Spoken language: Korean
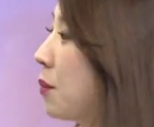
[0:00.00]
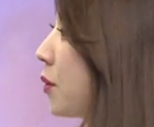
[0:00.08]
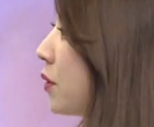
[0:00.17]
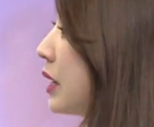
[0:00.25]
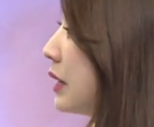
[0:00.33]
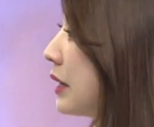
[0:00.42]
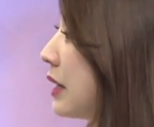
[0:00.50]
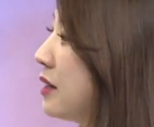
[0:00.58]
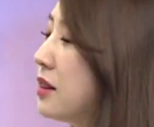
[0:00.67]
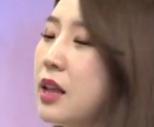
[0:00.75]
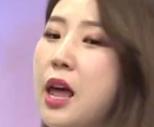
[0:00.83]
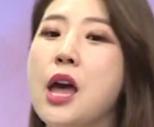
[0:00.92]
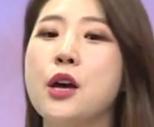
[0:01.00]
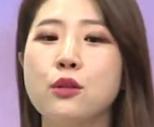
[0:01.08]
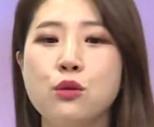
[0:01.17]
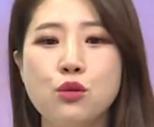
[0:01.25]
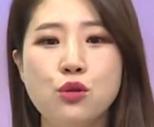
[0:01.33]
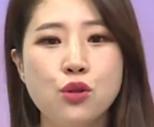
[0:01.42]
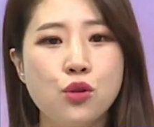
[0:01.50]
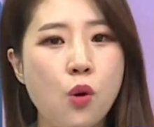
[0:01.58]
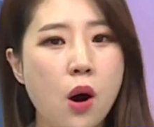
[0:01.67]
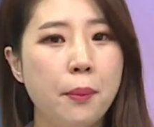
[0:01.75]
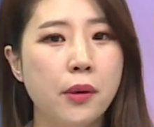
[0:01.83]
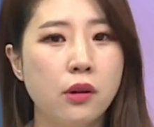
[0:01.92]
표현할 때는
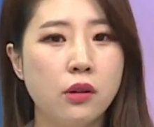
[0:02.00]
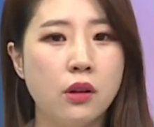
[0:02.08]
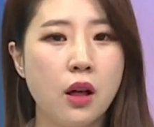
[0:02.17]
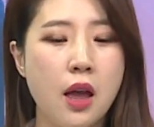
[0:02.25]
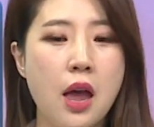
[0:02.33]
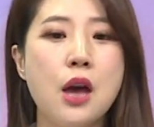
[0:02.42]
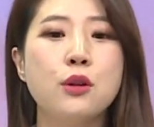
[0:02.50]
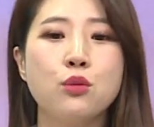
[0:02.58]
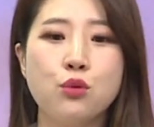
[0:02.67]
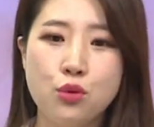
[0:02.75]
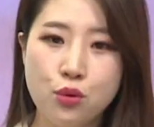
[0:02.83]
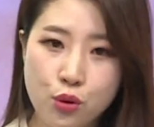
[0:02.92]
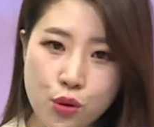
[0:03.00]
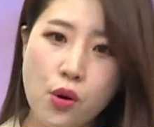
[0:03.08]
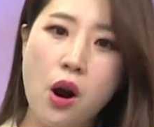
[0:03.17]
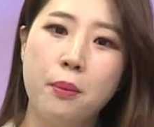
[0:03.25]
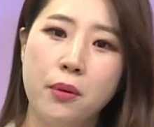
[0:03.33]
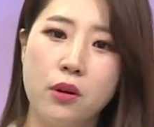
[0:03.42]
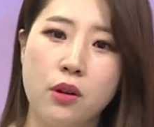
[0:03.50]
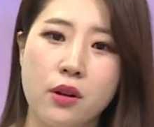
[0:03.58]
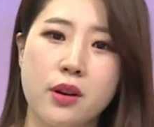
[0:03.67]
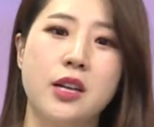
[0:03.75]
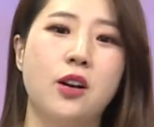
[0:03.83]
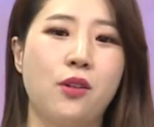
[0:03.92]
doable doable
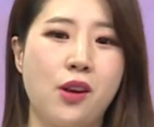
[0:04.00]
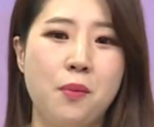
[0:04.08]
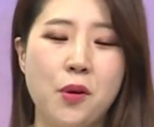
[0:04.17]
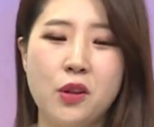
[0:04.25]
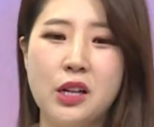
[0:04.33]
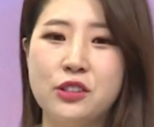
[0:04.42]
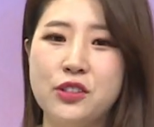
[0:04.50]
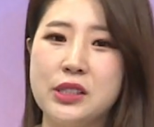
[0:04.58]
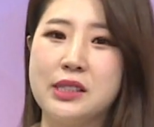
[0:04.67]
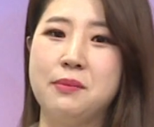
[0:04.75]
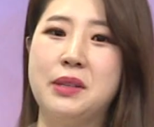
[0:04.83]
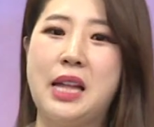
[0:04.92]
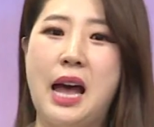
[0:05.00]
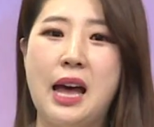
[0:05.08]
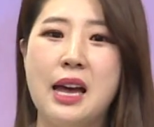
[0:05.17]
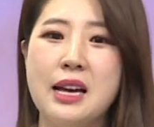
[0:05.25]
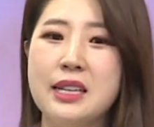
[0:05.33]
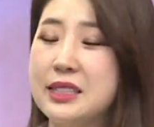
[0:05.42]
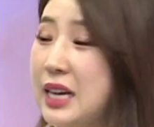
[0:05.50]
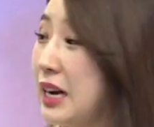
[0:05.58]
이렇게 표현할 수 있습니다. 자,